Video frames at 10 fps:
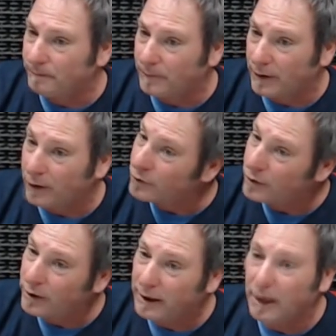No
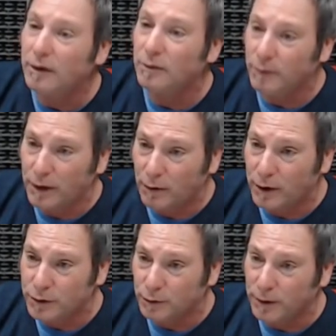Soy Quién como de
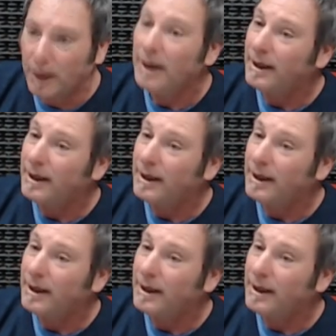Agua de Lluvia.